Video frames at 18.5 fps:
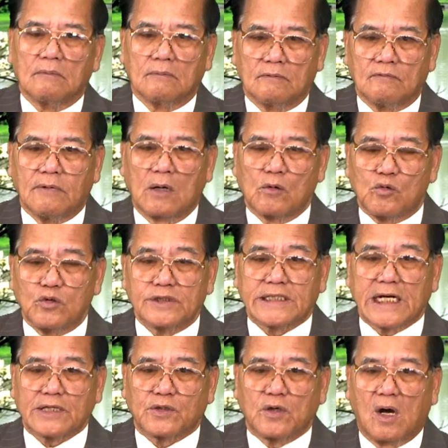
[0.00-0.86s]
Và cuốn
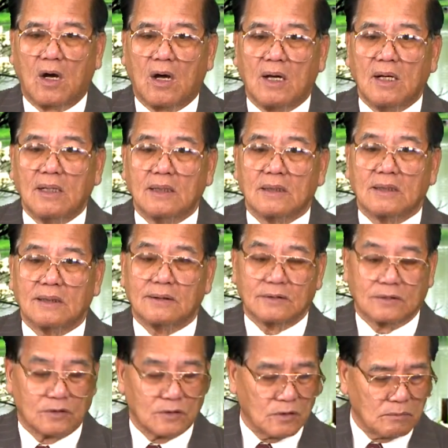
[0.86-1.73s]
sách đó
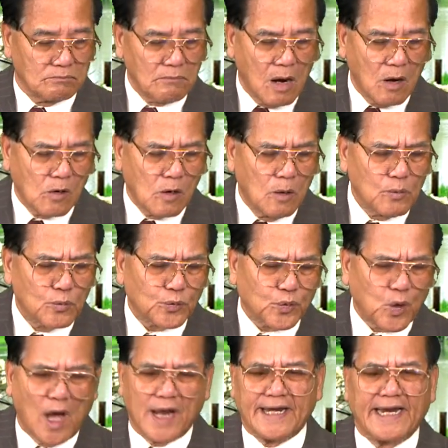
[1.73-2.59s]
bao gồm
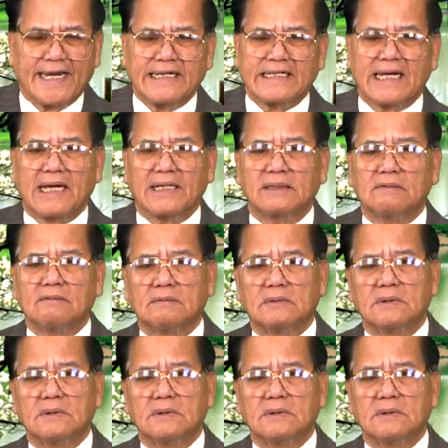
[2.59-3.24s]
toàn hình ảnh,